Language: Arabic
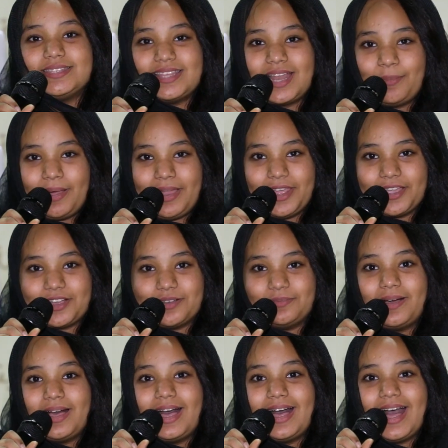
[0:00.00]
السلام
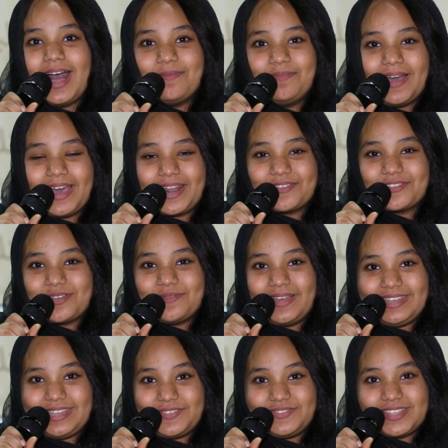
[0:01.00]
عليكم أحب أعرفكم
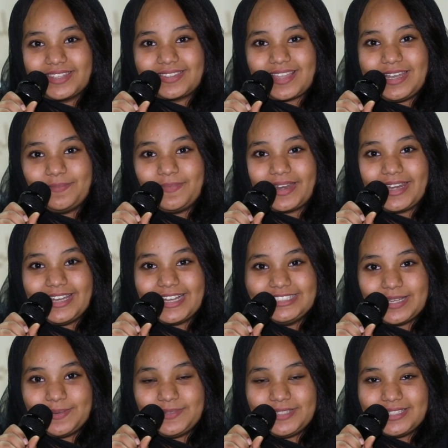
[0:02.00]
عن نفسي الطالبة
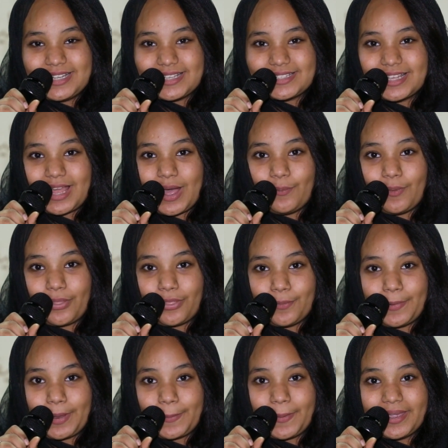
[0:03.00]
ريناد عبد الناصر عوض
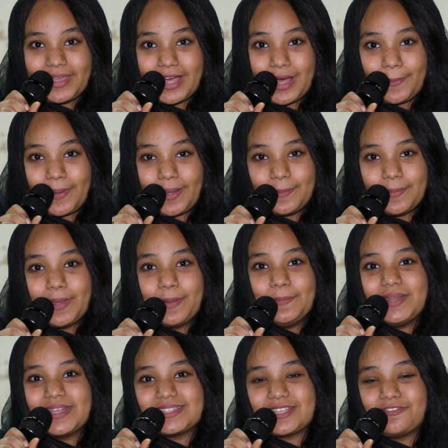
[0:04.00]
عمر أربع
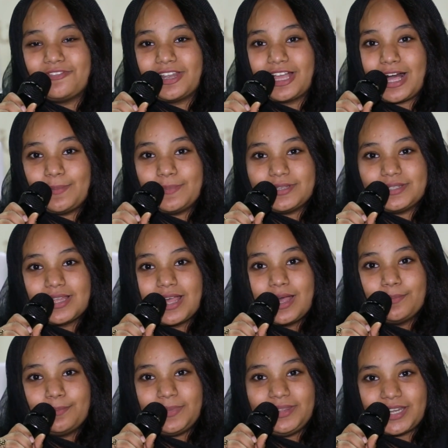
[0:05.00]
من الصف الخامس
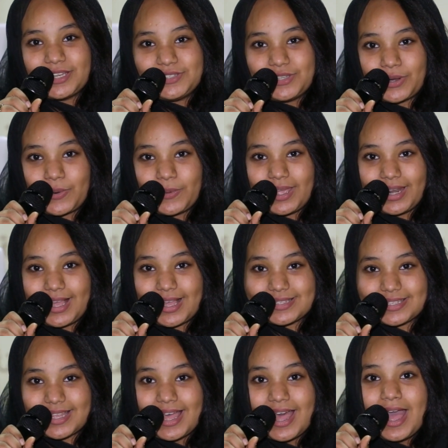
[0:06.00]
مدرسة الرؤية
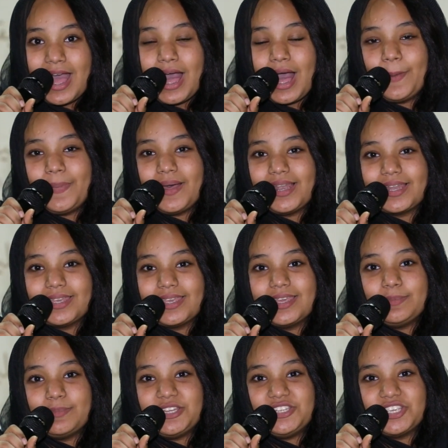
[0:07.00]
الخاصة حابة ألقي
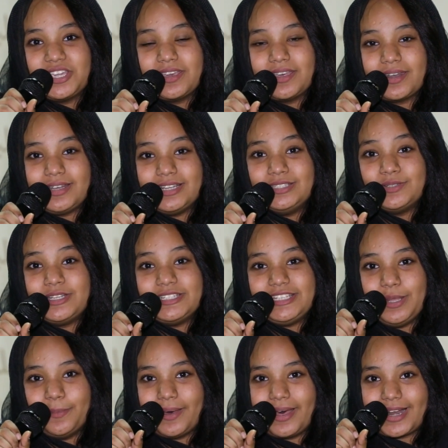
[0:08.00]
كلمة شكر لدولة
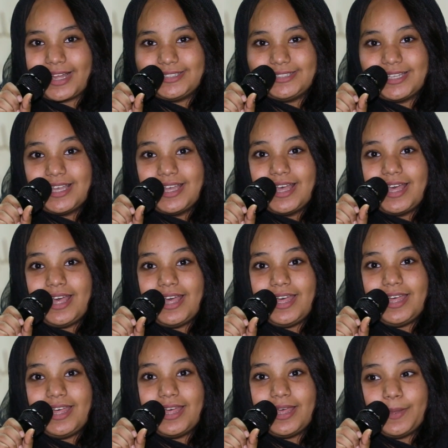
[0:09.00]
الإمارات
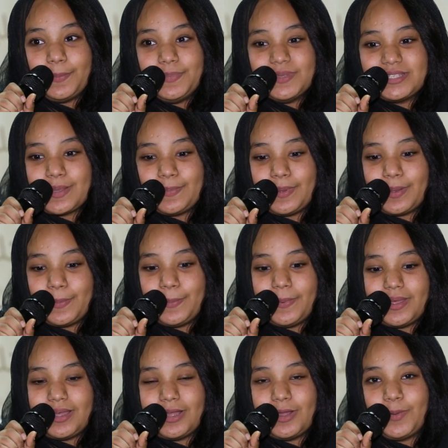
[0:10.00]
آه، بسبب
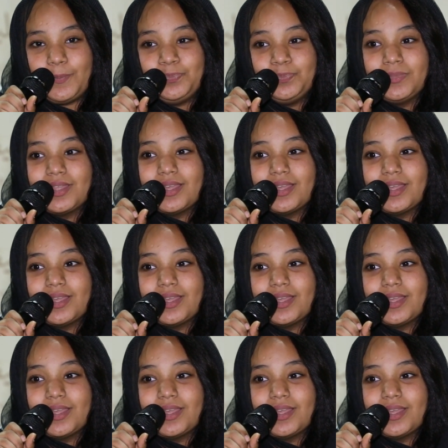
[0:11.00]
آه،